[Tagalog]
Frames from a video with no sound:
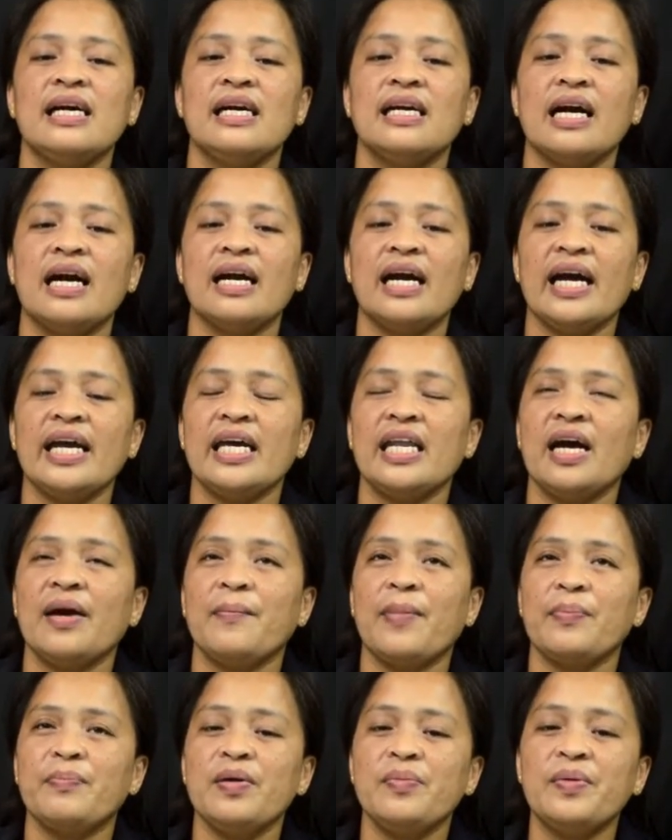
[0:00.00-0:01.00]
kagaya ng
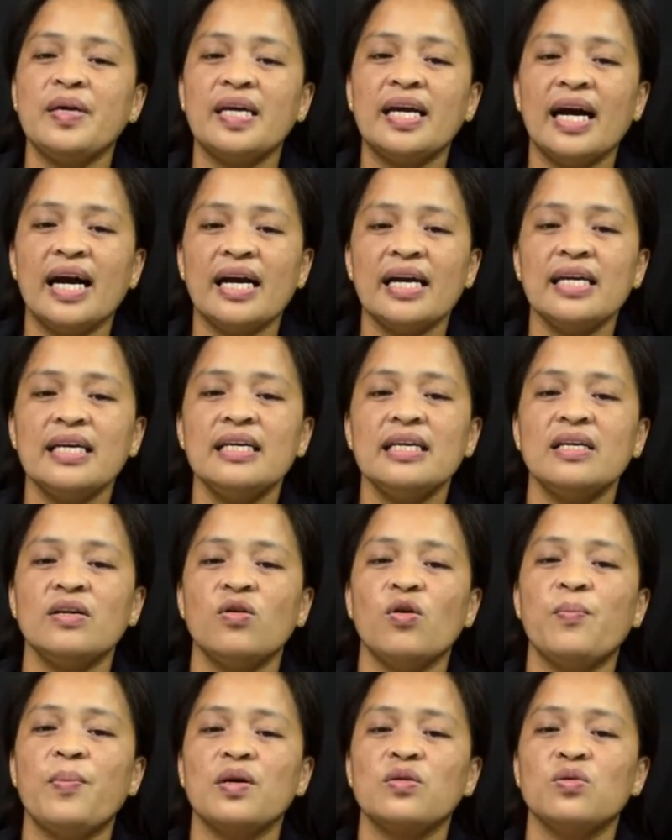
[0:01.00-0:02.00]
pagbibigay
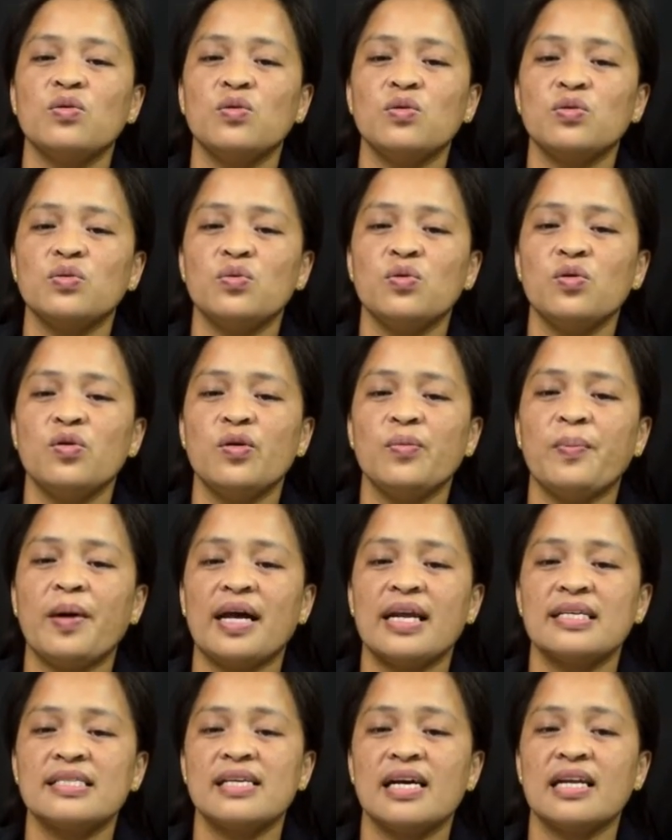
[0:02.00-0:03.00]
o pagtulong-tulong
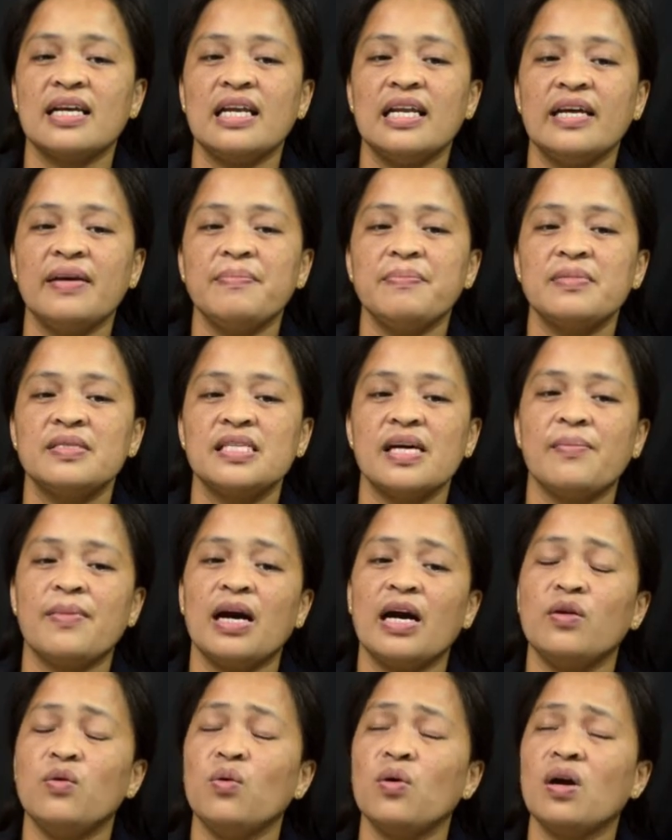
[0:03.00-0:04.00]
para sa relief sa
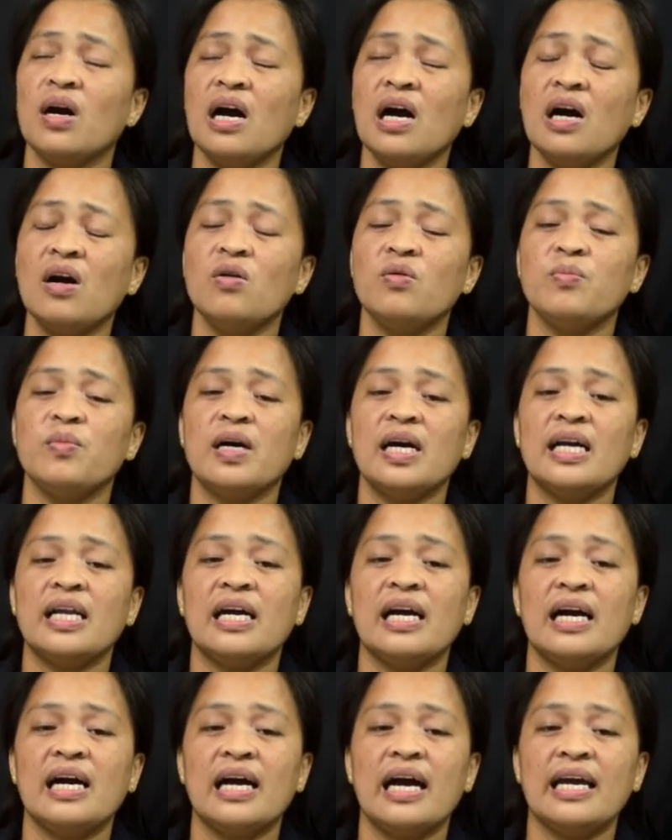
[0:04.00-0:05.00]
mga dukha o mga
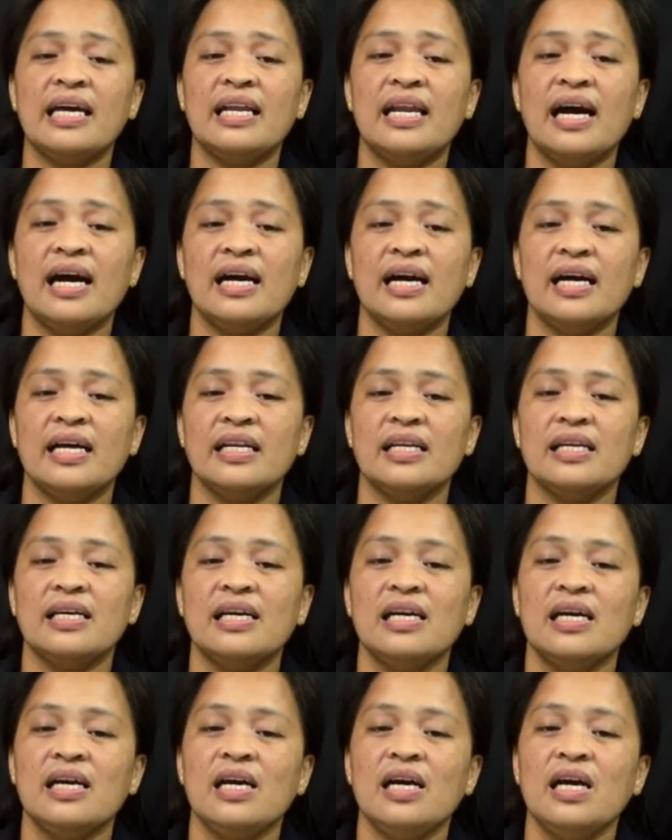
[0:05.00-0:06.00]
nangangailangan.
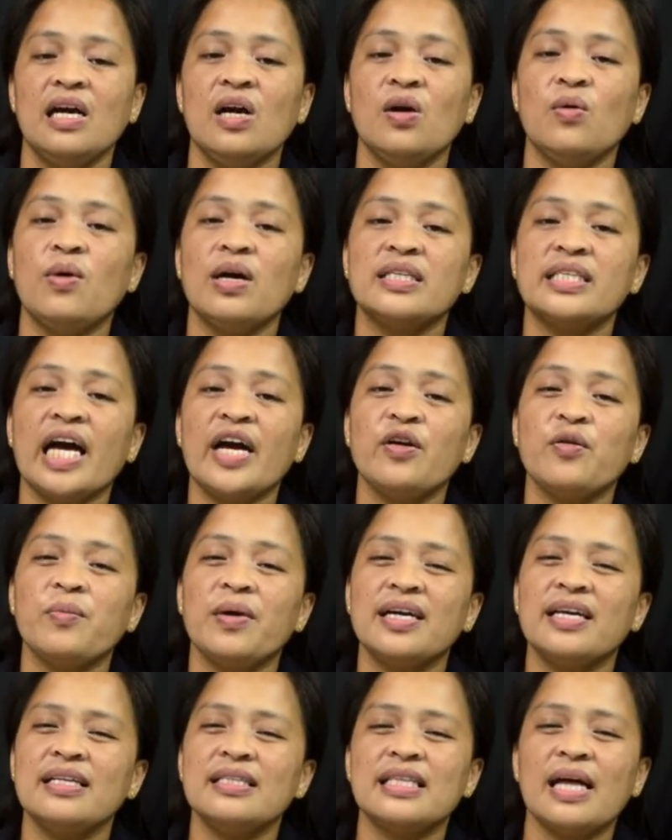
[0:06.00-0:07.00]
Huwag tayong
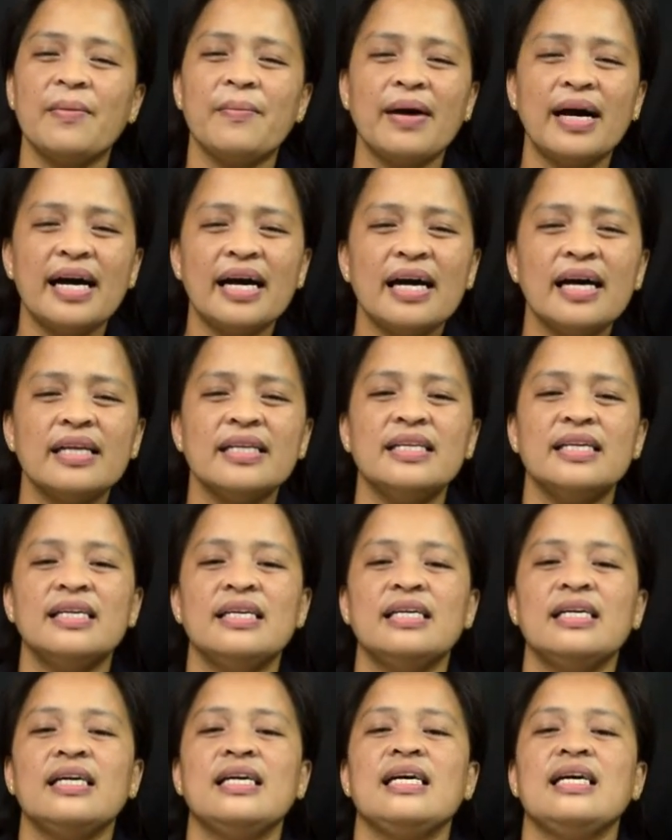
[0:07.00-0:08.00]
maging tamad
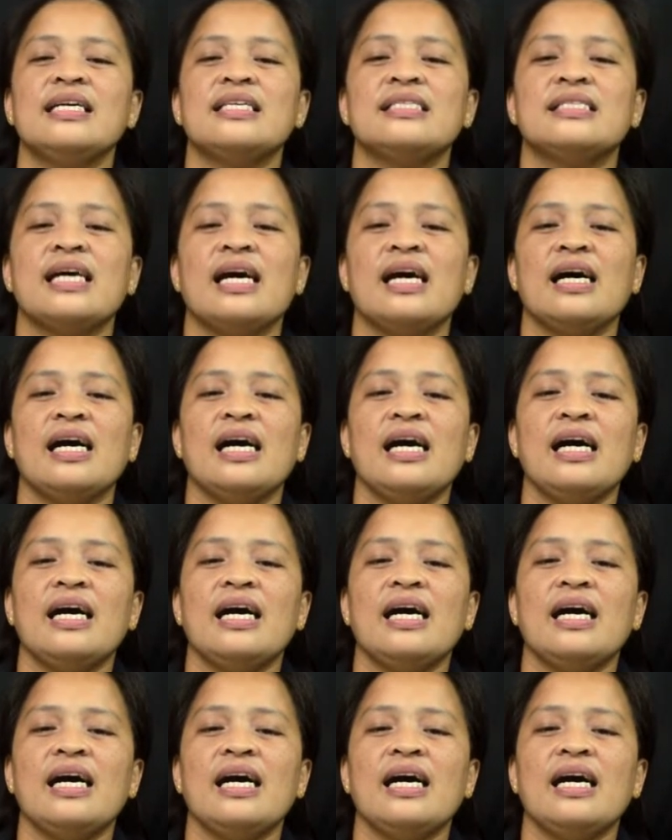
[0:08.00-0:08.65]
sa